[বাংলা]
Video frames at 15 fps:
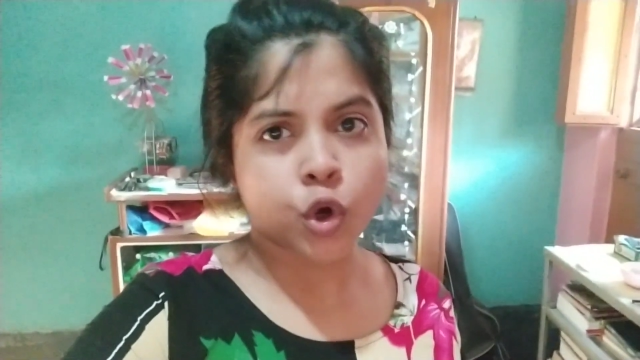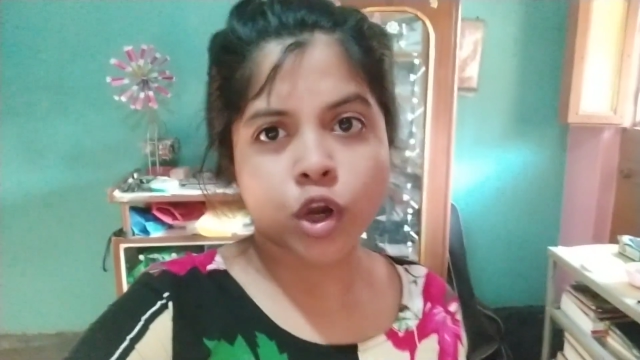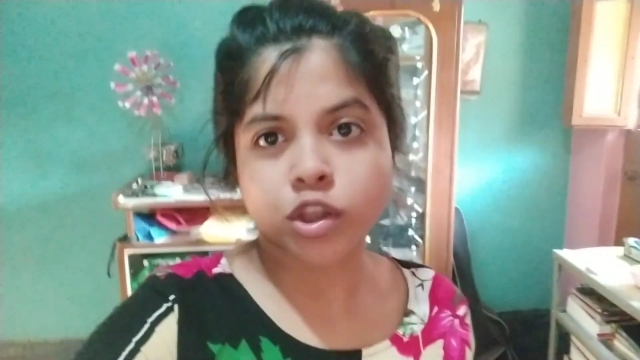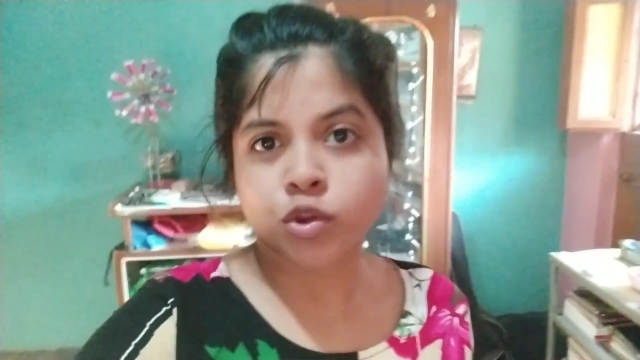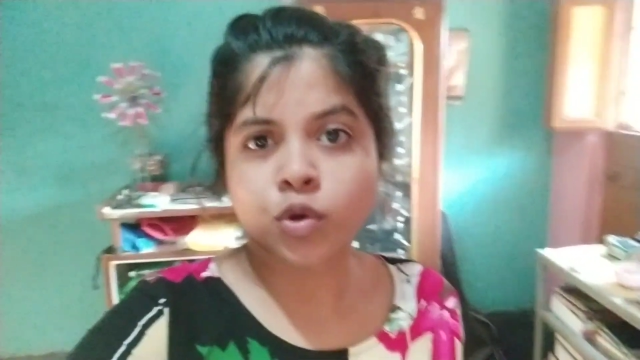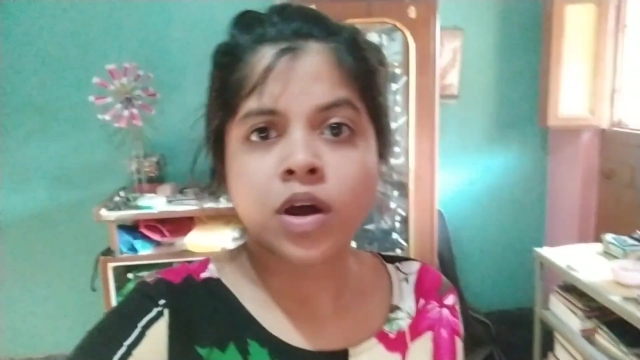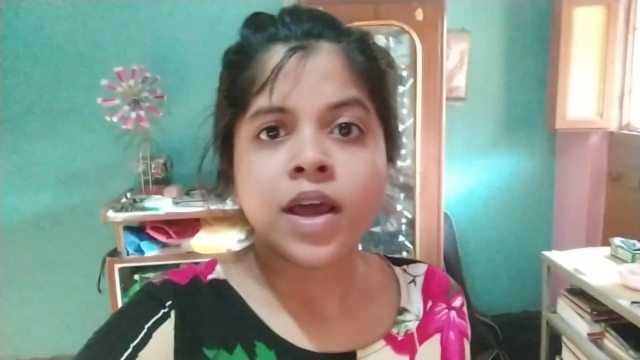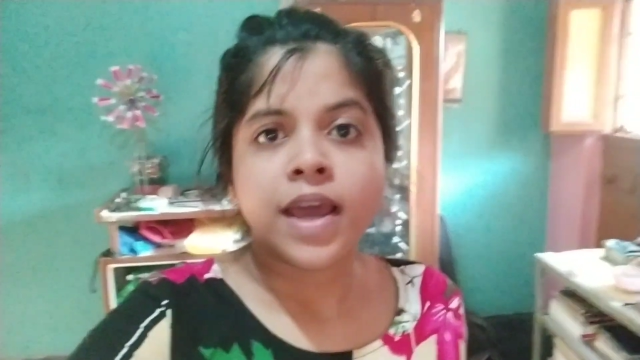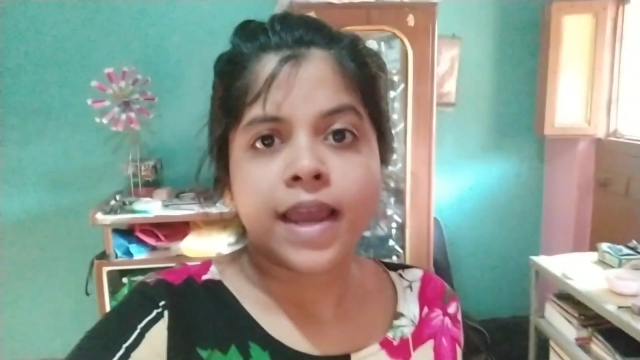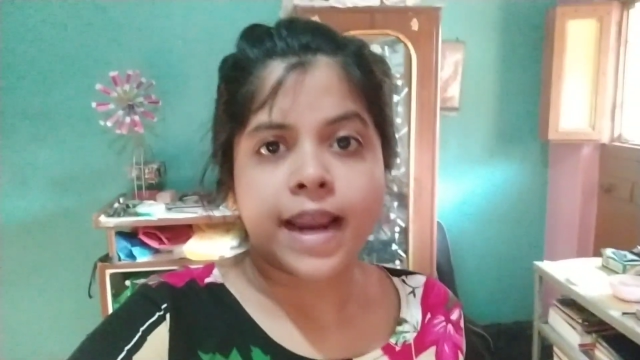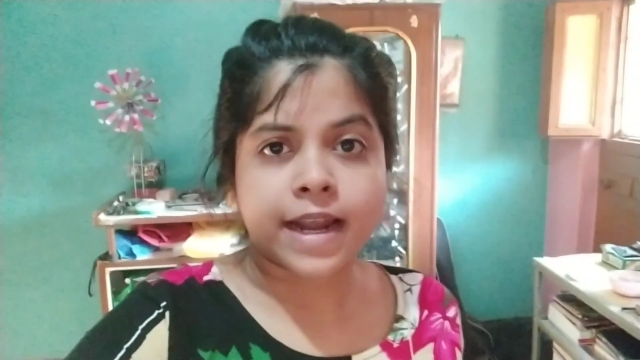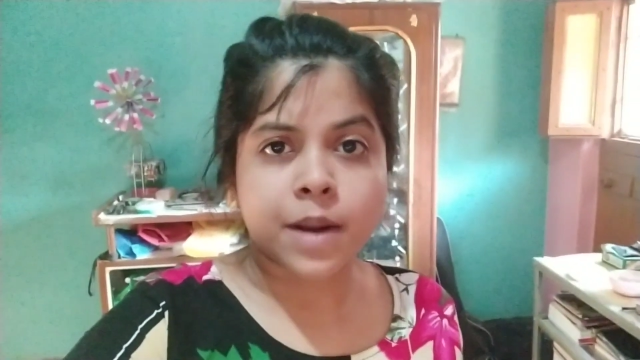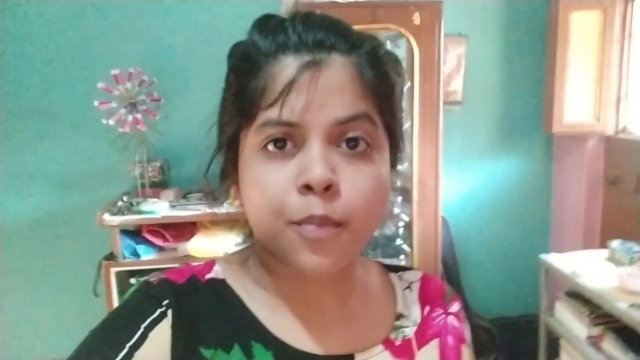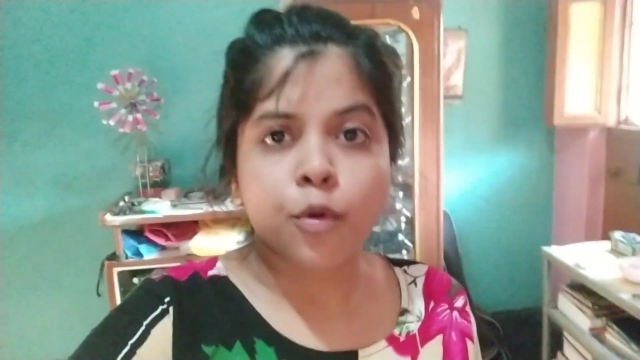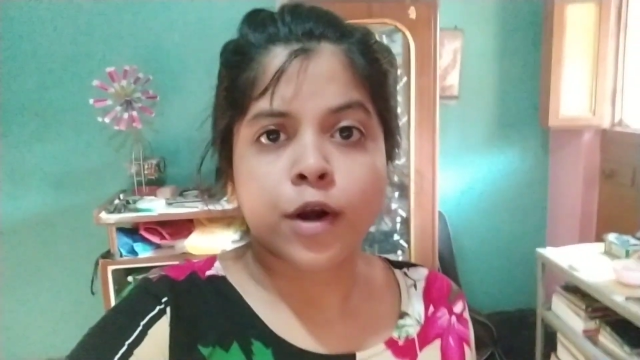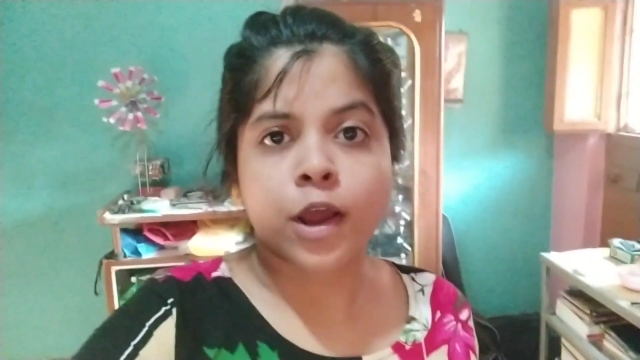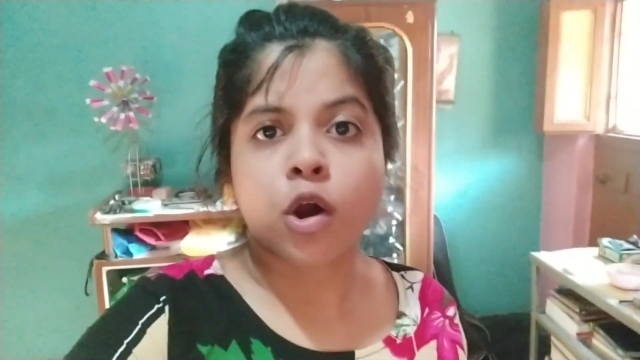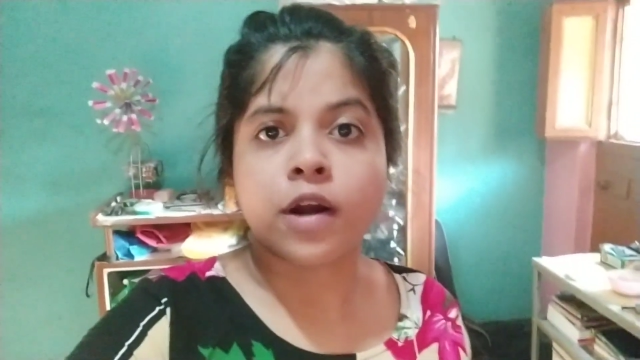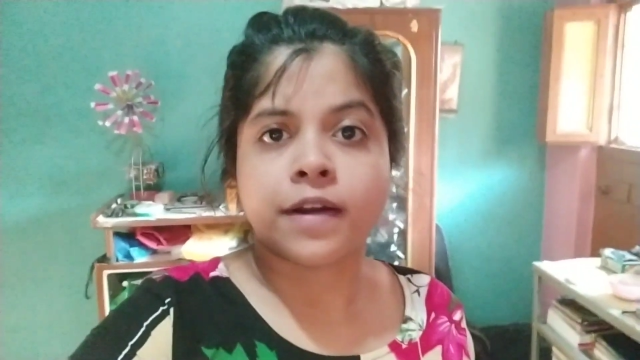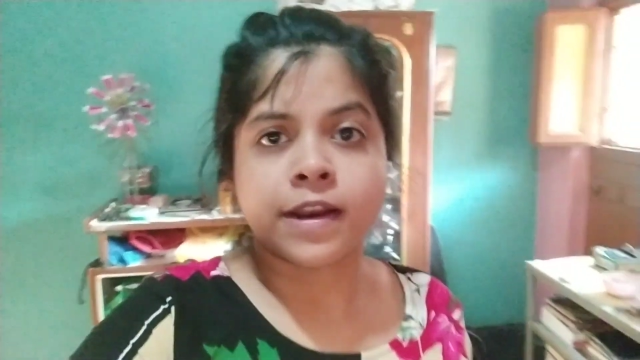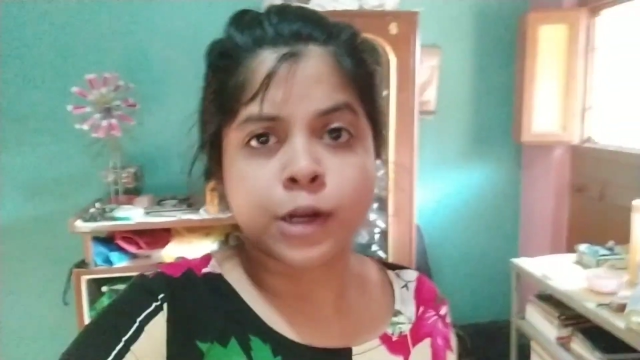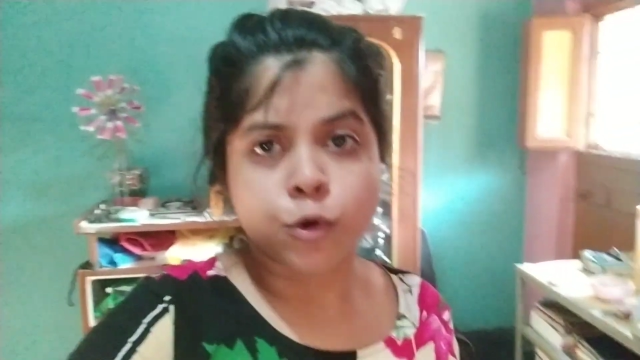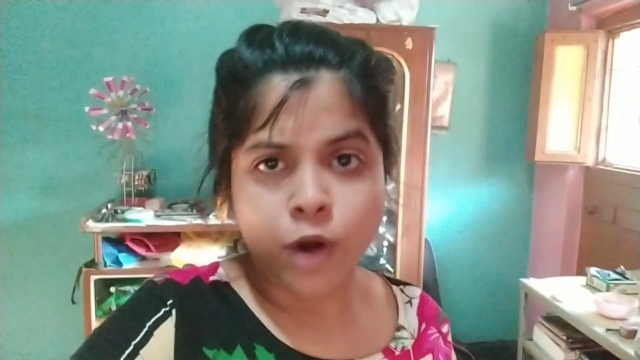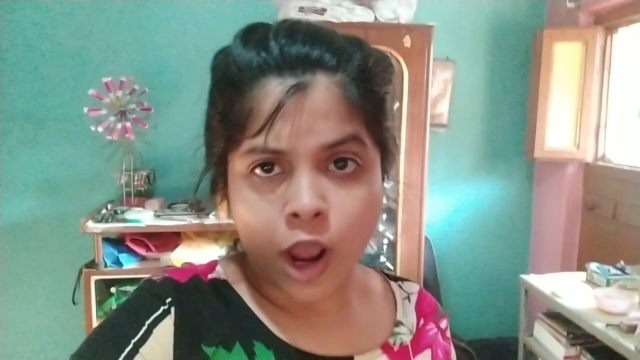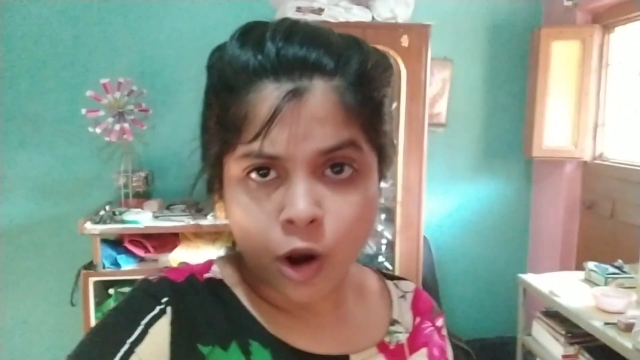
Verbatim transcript: হয়তো এটা পরে কন্টিনিউ